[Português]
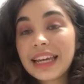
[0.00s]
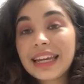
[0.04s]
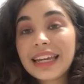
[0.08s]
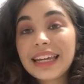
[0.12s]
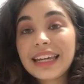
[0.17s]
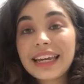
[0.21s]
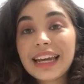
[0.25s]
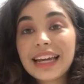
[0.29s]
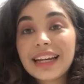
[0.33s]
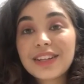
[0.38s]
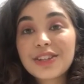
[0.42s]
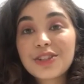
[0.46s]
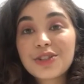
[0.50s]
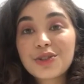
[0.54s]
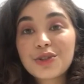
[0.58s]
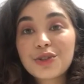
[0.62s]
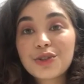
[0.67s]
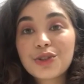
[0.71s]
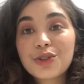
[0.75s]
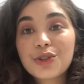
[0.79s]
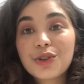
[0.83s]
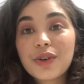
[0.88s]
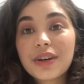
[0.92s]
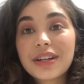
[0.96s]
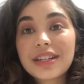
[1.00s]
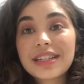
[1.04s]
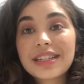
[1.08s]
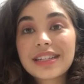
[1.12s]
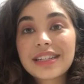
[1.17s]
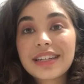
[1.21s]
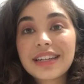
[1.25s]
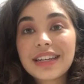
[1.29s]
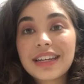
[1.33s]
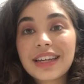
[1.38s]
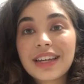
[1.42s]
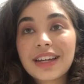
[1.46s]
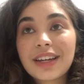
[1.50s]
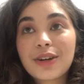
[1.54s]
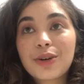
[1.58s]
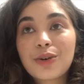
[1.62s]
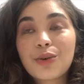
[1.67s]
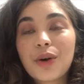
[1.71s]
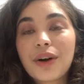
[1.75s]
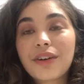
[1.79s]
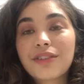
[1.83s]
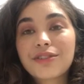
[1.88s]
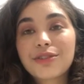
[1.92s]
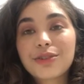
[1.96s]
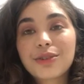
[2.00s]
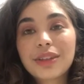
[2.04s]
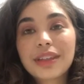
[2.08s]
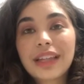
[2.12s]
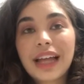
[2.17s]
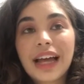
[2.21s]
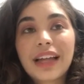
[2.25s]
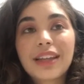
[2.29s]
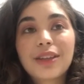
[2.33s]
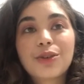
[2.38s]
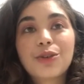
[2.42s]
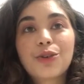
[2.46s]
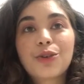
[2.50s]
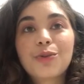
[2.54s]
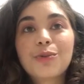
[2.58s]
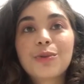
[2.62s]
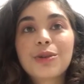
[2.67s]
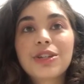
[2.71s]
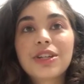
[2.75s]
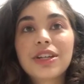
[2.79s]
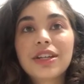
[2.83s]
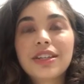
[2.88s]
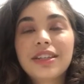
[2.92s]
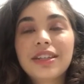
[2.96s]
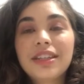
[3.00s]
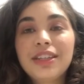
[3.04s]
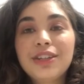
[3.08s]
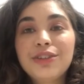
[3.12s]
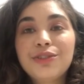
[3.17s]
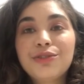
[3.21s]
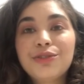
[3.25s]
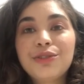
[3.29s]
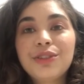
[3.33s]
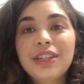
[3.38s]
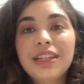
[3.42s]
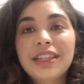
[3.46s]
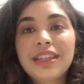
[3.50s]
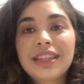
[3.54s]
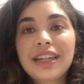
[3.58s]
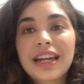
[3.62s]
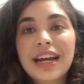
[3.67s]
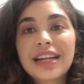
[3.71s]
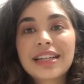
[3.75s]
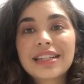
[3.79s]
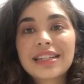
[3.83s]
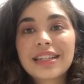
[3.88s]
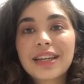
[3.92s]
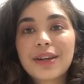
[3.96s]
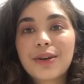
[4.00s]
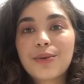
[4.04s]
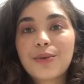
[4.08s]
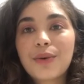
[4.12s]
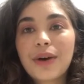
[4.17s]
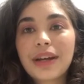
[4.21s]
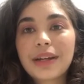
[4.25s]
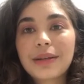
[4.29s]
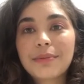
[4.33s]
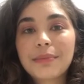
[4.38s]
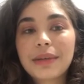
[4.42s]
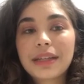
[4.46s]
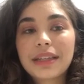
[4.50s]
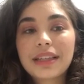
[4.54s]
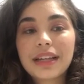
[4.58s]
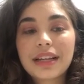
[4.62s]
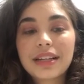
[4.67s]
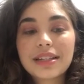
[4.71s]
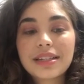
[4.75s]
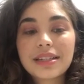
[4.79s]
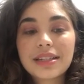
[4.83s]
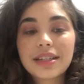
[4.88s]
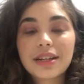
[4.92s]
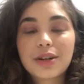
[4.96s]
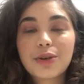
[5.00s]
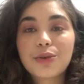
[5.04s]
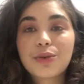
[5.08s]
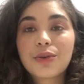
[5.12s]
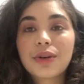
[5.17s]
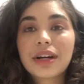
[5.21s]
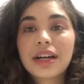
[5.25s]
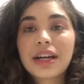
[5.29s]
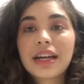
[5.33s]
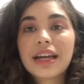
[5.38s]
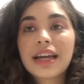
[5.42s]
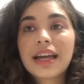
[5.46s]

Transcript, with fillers: E ele surgiu assim com a vontade, e com o objetivo de trazer uma alimentação